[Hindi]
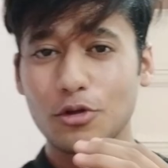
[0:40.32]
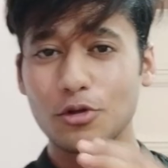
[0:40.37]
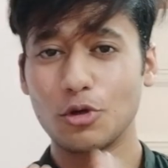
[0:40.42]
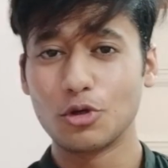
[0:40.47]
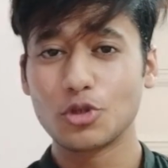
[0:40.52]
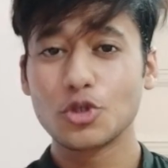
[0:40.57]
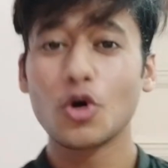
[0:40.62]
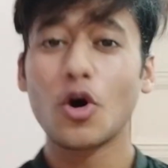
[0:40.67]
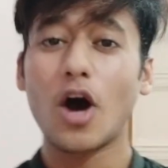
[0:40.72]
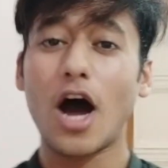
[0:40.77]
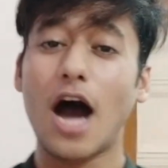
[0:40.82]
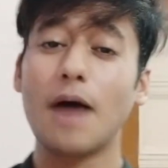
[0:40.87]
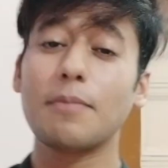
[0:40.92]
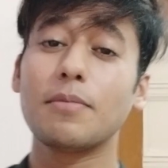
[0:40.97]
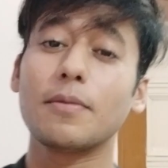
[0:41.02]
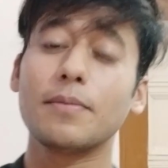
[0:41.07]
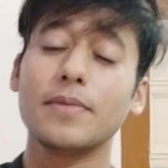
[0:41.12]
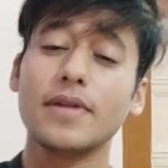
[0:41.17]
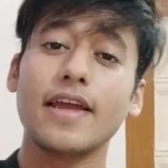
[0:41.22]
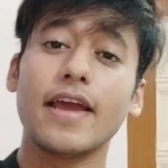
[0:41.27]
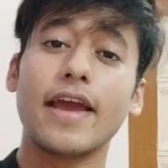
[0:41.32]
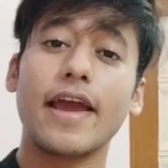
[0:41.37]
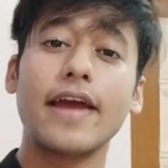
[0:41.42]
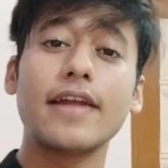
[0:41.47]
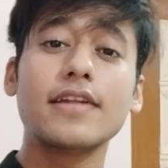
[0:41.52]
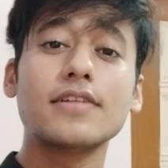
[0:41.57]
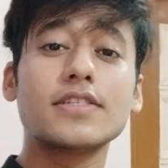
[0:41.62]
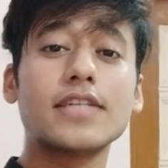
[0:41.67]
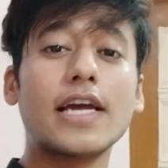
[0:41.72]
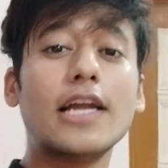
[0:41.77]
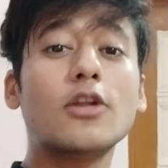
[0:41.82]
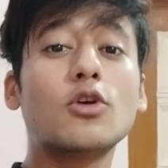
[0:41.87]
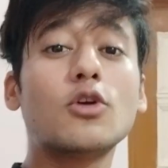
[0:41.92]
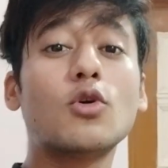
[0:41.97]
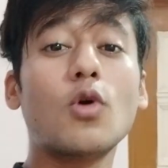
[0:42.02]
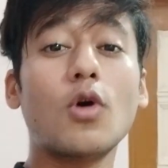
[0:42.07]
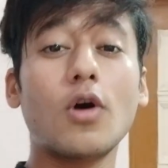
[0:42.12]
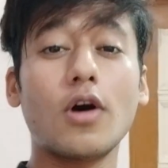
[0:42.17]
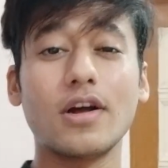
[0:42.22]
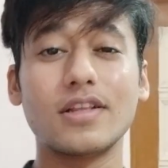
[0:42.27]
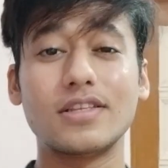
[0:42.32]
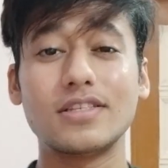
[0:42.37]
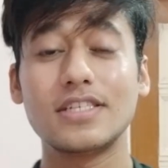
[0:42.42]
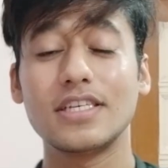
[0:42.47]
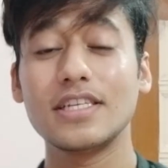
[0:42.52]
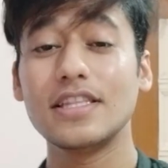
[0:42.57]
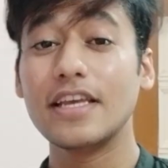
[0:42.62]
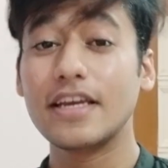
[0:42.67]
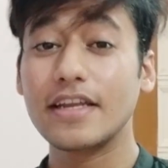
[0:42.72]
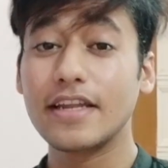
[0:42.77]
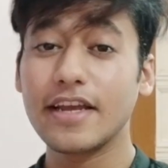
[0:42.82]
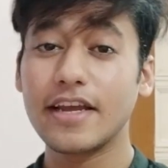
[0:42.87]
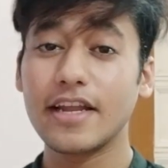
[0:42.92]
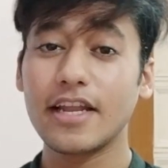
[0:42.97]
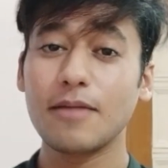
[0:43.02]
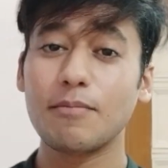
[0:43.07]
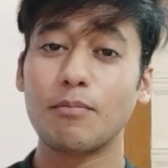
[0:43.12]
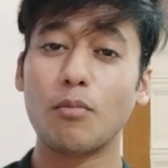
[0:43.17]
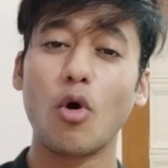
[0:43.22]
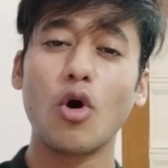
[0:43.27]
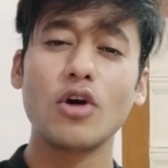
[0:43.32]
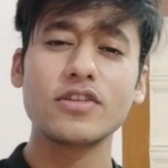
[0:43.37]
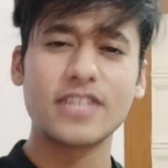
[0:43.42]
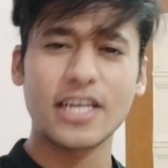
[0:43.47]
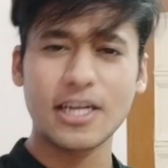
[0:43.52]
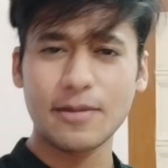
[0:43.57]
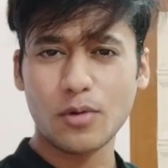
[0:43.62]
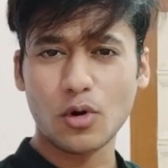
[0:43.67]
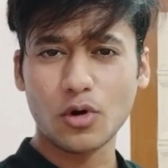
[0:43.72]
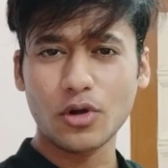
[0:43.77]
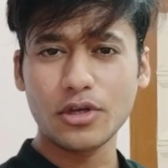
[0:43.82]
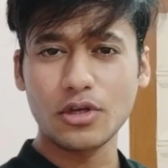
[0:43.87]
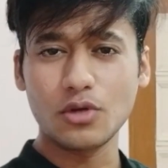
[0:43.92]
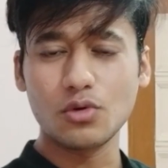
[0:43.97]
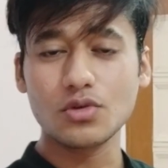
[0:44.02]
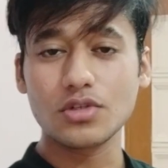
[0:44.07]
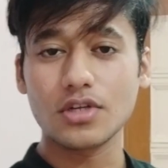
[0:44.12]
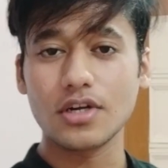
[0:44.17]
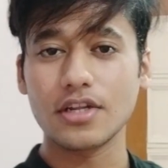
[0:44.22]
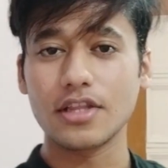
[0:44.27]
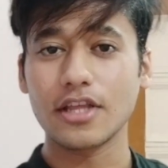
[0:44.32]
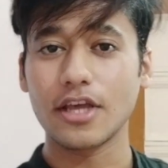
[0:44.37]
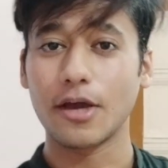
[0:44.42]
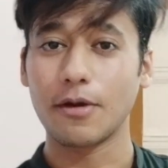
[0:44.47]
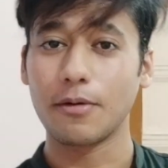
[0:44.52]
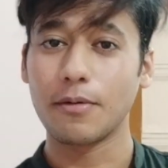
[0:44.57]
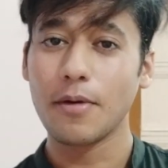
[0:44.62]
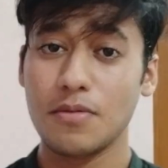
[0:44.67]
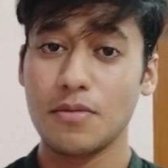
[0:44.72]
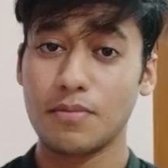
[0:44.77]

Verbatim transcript: दोस्तों आप अपनी हेयर स्टाइल को अच्छी दिखने के लिए बहुत सारे प्रोडक्ट यूज करते हैं